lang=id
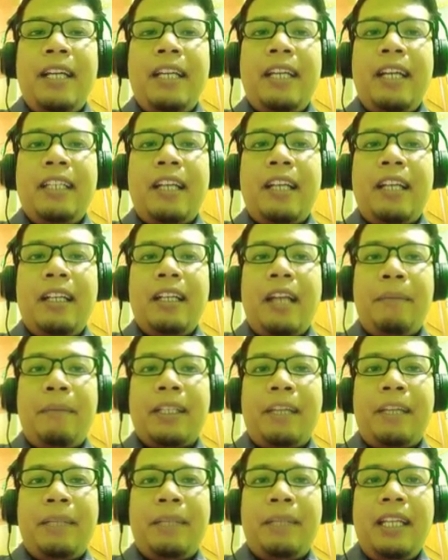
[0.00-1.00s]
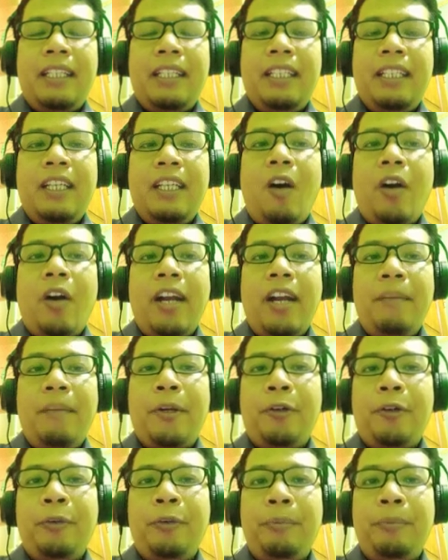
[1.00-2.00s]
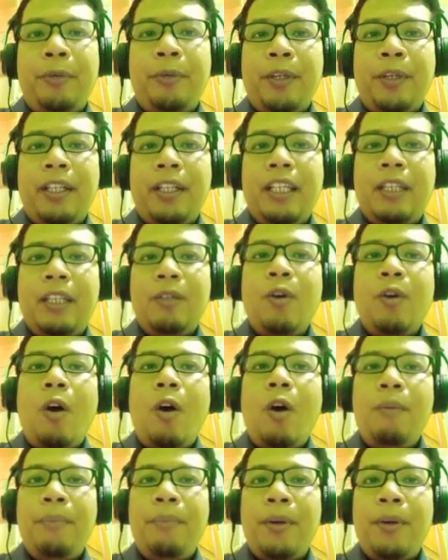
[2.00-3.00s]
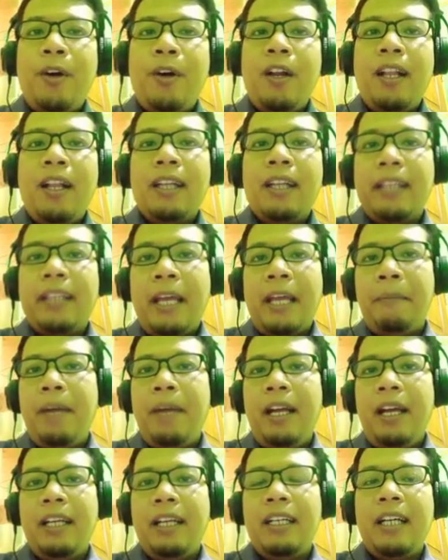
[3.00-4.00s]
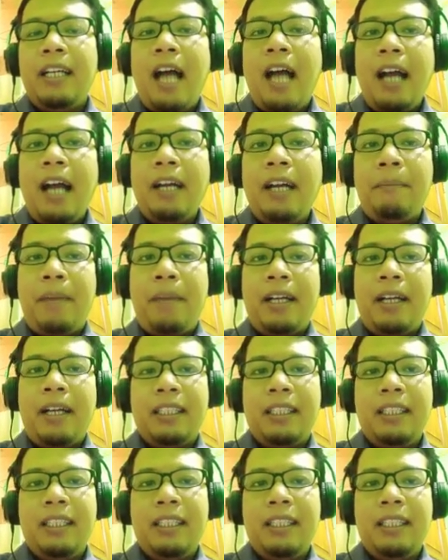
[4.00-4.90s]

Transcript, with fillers: dengan yang pertama tadi, orang berkumpul itu ngobrol, ngeteh bareng, akrab banget.